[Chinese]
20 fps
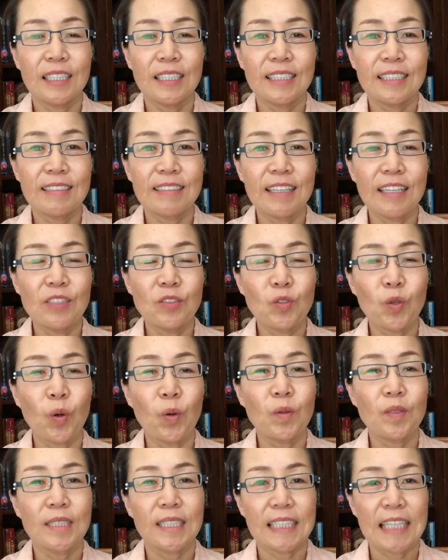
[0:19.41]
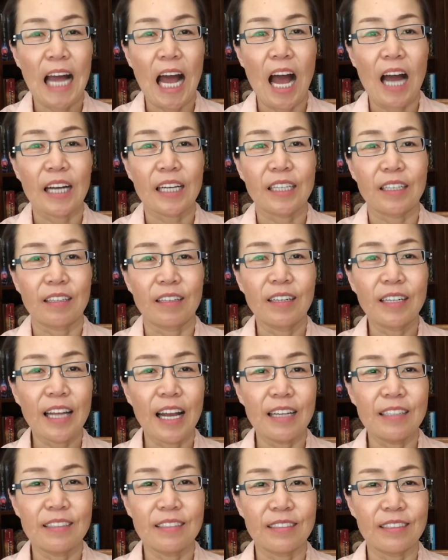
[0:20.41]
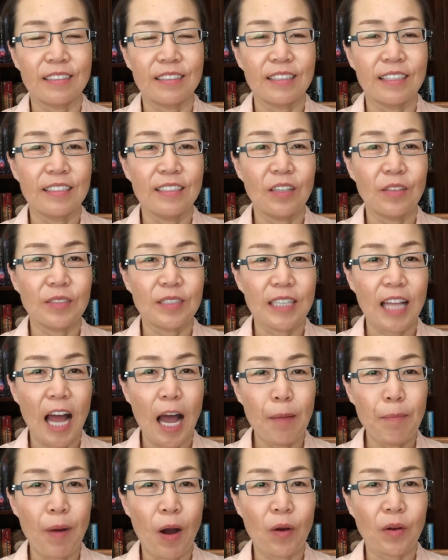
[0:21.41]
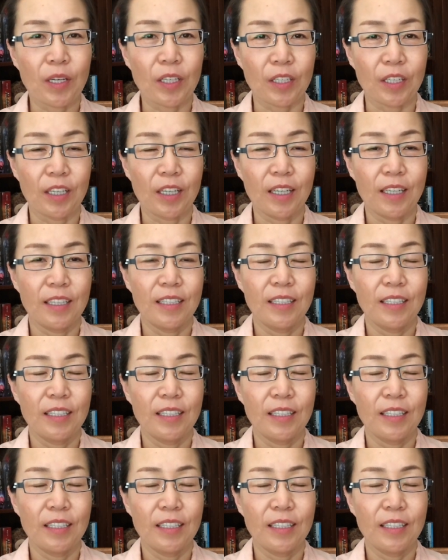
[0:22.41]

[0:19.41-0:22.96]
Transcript: 先从打嗝开始，也叫打饱嗝，